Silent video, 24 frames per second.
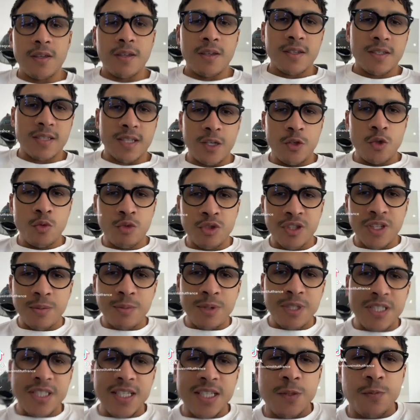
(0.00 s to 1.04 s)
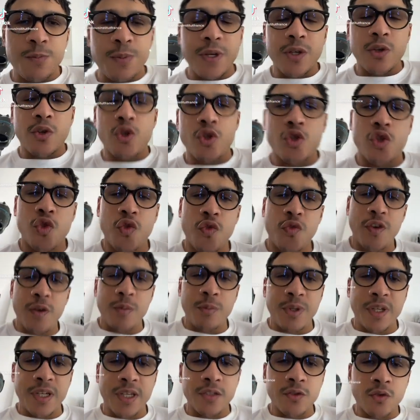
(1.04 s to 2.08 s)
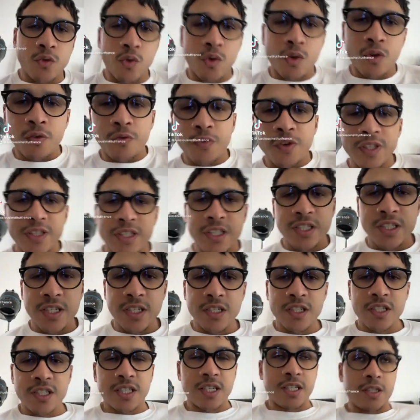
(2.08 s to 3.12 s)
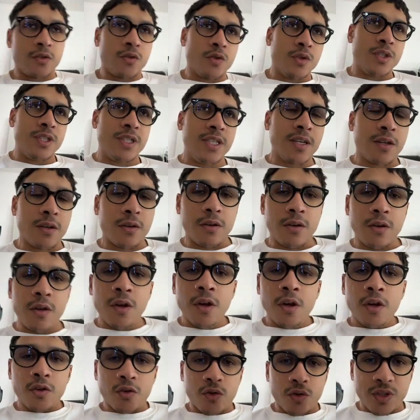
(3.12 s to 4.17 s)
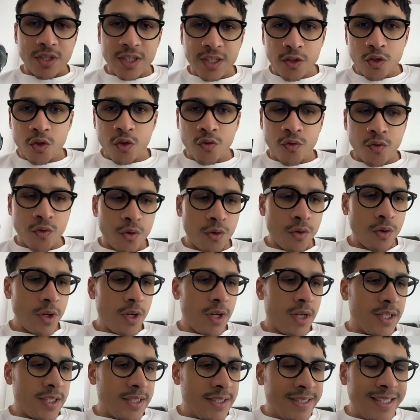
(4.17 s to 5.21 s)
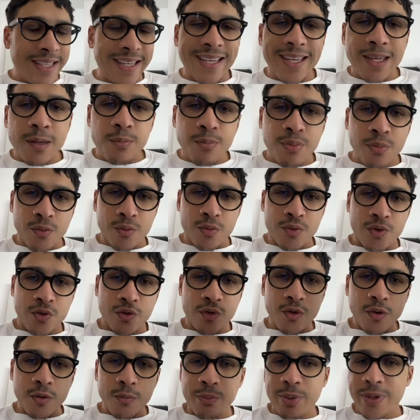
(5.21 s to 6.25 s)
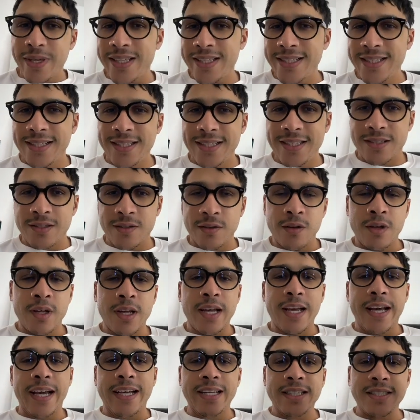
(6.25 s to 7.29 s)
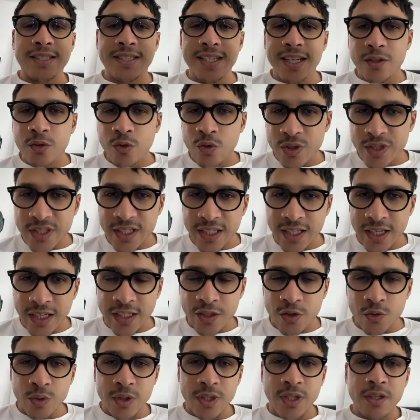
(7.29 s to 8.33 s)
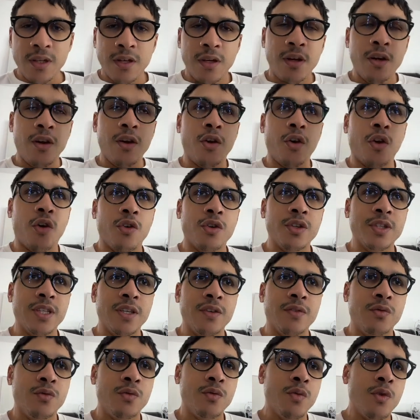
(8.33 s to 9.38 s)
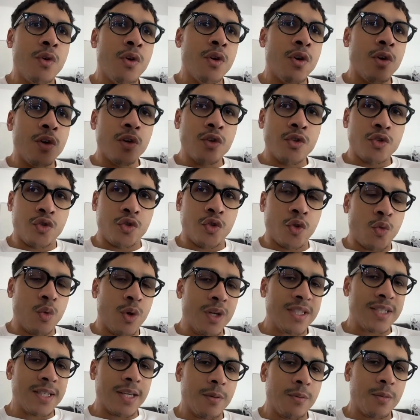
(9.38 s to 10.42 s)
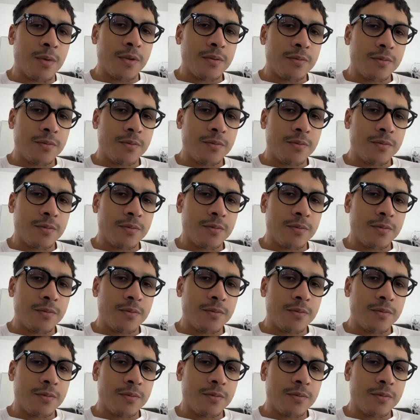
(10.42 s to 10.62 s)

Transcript: Salut mon ami, j'espère que tu vas bien. Donc en fait déjà je tiens à te dire que si tu veux des réponses précises, un diagnostic gratuit, rendez-vous sur WhatsApp.